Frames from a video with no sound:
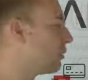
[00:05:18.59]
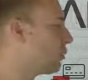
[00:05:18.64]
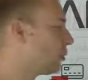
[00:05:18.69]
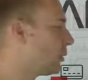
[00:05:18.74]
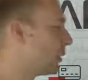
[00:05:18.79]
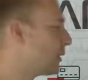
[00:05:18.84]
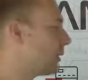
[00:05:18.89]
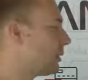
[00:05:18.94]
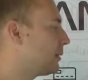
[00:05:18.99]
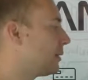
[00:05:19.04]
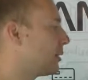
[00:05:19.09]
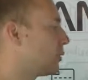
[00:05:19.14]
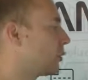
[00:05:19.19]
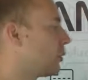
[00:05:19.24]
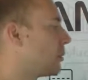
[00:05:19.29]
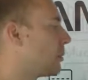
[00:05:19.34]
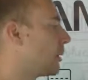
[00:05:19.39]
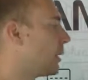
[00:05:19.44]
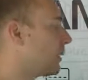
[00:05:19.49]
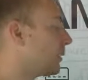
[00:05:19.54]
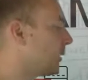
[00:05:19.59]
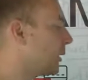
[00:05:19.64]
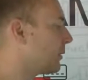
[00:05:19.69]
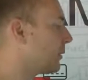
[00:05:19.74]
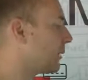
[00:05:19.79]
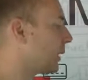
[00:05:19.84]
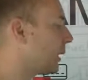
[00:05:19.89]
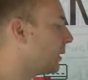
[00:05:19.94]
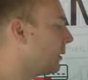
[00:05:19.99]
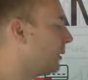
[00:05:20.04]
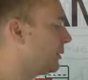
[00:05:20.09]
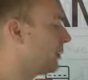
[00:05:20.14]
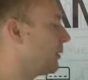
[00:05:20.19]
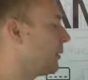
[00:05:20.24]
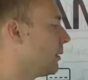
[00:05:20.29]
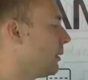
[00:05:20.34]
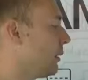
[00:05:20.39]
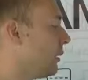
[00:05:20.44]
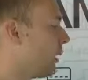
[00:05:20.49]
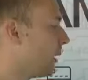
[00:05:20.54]
У вас здесь должна быть одна
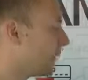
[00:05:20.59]
страница.